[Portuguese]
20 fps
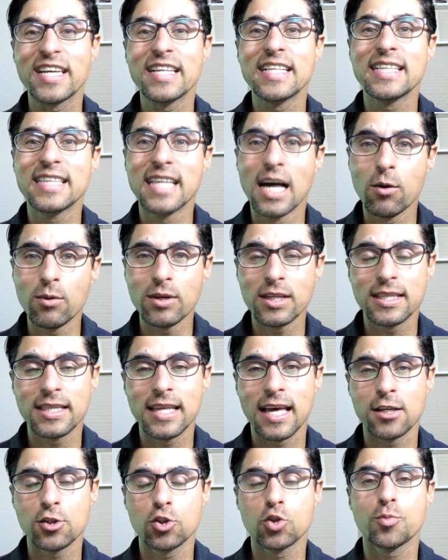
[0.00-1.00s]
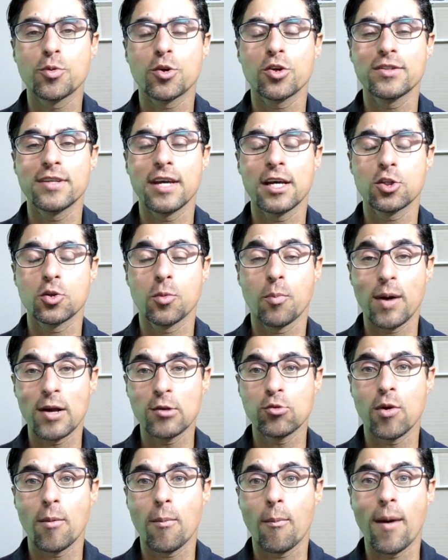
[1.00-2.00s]
que não entende do processo
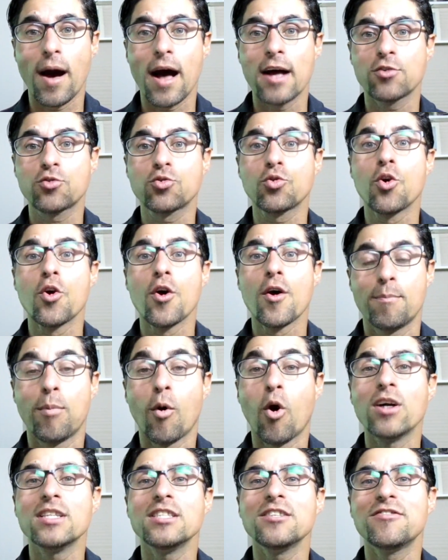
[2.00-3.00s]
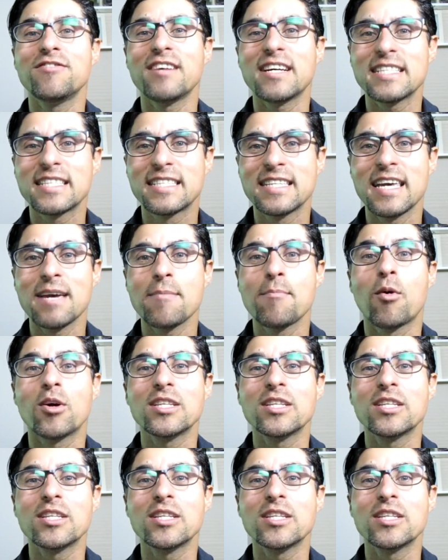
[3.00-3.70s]
passo a passo pode fazer,